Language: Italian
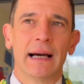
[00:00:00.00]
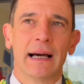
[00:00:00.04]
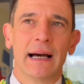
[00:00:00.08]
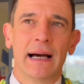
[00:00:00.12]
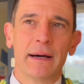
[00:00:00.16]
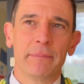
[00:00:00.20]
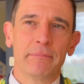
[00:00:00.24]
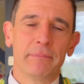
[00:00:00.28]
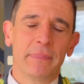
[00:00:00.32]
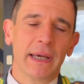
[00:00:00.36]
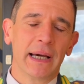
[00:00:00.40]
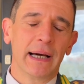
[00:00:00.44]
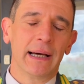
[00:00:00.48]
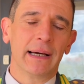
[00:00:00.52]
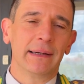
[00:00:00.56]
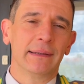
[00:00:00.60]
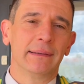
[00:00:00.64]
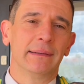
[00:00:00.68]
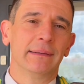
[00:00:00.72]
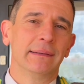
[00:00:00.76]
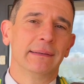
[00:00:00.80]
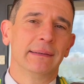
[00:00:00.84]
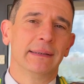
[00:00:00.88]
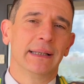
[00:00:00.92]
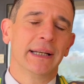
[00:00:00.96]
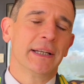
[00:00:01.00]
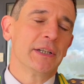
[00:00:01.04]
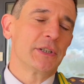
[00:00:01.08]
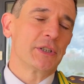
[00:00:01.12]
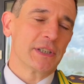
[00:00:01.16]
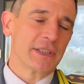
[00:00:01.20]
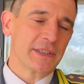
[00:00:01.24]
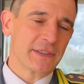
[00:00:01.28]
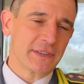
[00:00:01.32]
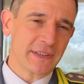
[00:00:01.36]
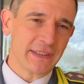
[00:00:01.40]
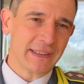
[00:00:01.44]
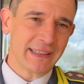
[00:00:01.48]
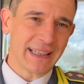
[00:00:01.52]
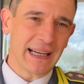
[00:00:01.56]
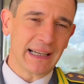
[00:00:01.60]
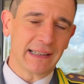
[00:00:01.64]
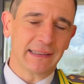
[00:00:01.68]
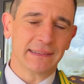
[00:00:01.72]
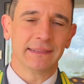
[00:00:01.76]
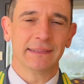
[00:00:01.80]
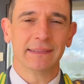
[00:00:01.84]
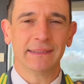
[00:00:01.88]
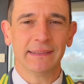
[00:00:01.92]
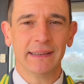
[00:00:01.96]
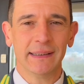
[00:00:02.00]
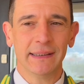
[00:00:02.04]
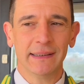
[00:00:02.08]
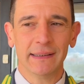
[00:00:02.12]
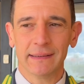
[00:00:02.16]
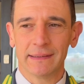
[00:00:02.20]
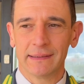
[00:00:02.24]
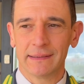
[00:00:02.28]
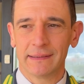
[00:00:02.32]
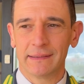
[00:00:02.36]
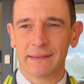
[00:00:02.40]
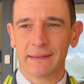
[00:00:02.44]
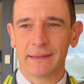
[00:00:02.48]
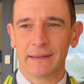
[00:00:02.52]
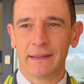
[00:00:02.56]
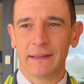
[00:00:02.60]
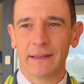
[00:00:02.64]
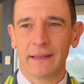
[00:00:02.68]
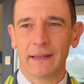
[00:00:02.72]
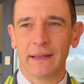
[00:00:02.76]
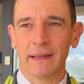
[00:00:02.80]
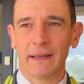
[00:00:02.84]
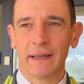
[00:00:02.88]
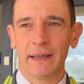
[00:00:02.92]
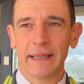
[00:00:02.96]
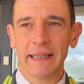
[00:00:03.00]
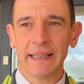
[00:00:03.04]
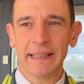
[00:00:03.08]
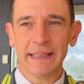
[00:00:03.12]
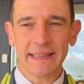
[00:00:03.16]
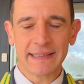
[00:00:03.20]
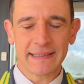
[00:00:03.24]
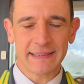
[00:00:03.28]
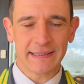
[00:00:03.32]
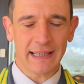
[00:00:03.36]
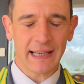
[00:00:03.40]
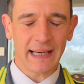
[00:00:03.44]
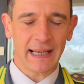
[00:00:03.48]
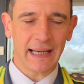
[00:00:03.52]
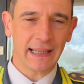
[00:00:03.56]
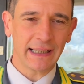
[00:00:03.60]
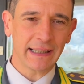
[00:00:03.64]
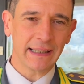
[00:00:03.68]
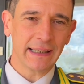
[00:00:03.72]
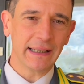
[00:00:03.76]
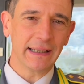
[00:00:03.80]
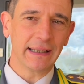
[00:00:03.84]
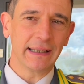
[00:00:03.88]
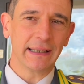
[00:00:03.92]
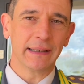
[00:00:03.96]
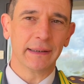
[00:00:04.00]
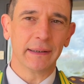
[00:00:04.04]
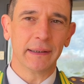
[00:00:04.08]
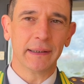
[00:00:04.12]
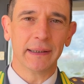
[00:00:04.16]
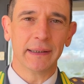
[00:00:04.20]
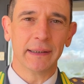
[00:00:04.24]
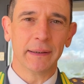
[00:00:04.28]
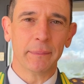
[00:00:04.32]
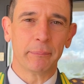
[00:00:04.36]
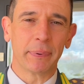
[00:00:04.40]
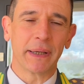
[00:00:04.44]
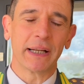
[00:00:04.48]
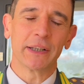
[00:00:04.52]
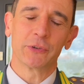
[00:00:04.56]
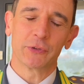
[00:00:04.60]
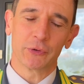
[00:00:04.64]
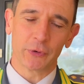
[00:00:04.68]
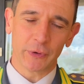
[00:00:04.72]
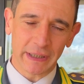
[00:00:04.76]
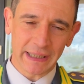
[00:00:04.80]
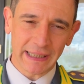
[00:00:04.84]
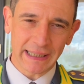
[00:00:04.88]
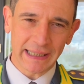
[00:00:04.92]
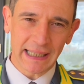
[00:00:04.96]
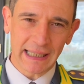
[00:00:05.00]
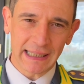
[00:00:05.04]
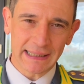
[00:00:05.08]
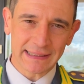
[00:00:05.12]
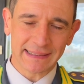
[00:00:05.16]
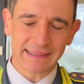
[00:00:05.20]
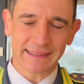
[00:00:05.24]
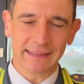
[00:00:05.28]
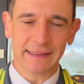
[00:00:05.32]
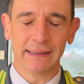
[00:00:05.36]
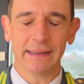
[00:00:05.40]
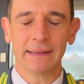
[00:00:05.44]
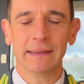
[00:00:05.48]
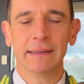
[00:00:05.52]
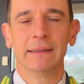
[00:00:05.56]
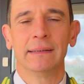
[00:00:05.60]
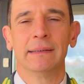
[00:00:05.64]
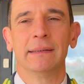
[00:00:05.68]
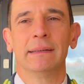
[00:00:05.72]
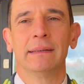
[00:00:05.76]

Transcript: abbia la necessità di iniziare eh, presso i ragazzi